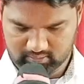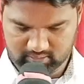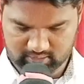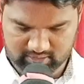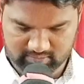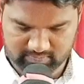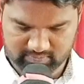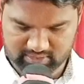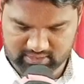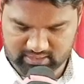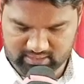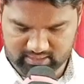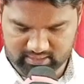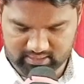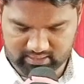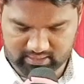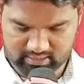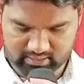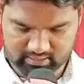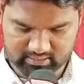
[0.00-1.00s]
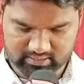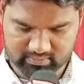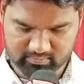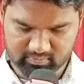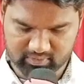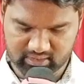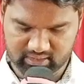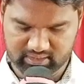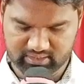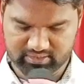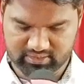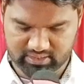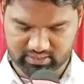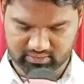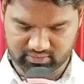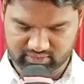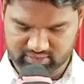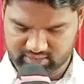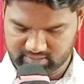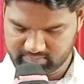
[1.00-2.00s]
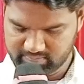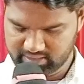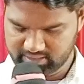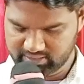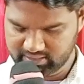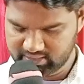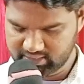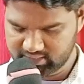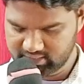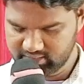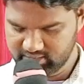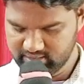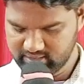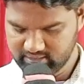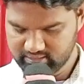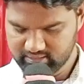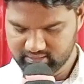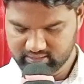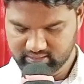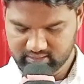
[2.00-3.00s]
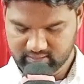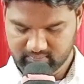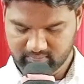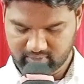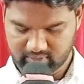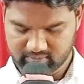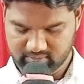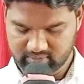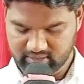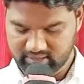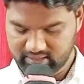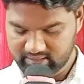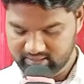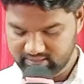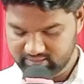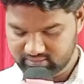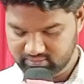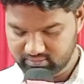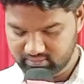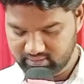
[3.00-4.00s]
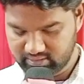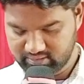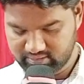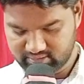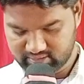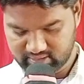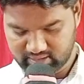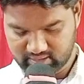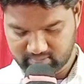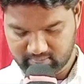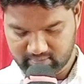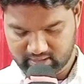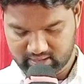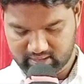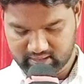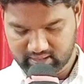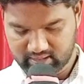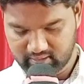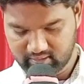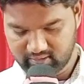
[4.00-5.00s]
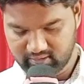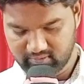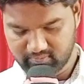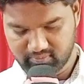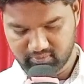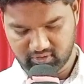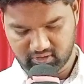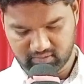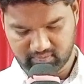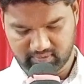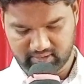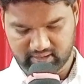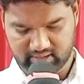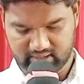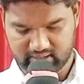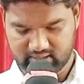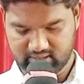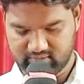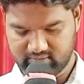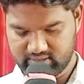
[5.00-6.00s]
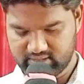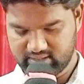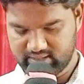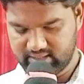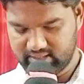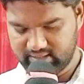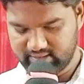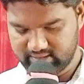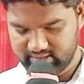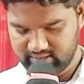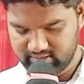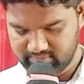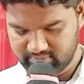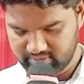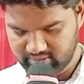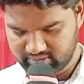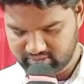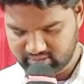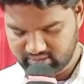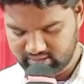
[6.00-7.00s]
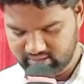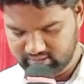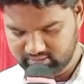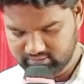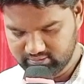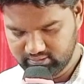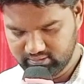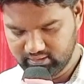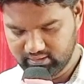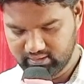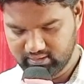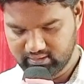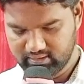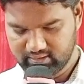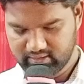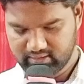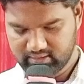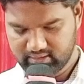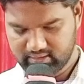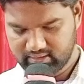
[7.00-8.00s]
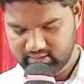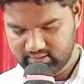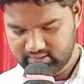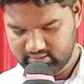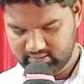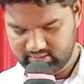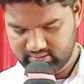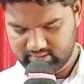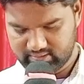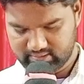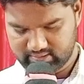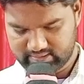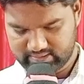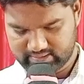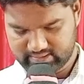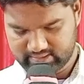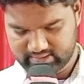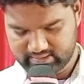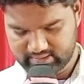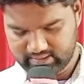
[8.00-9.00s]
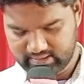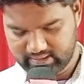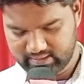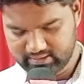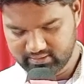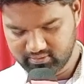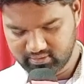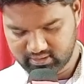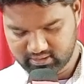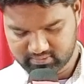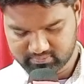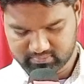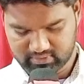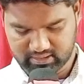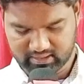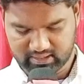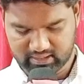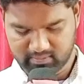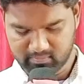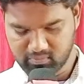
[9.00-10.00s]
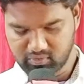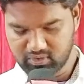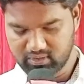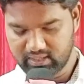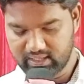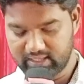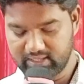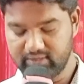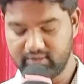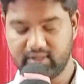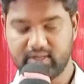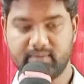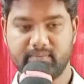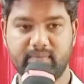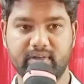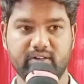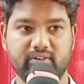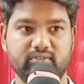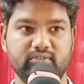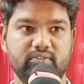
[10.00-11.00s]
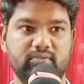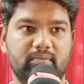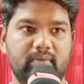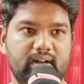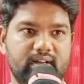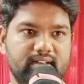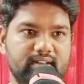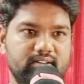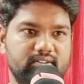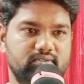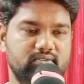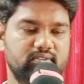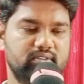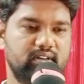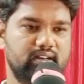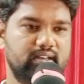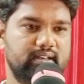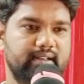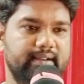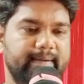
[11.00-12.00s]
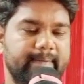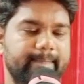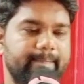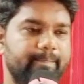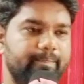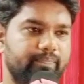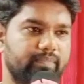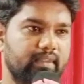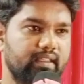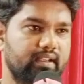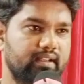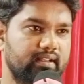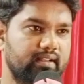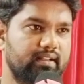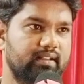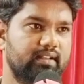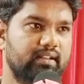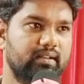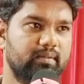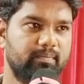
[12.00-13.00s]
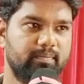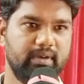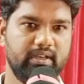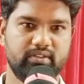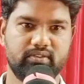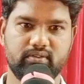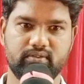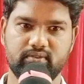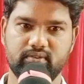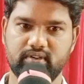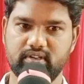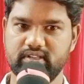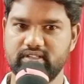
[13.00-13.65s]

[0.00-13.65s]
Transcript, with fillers: అవకాశం ఇచ్చిన తమ్మునికి చేరొచ్చిన మీ అందరికీ ప్రభు అయిన క్రీస్తునామాన నా హృదయపూర్వకమైన వందనాలు తెలియపరుస్తున్నాను గత ఆదివారం అంటే ఆ ముందు ఆదివారం మనం మాట్లాడుకున్నట్టుగా పేతురు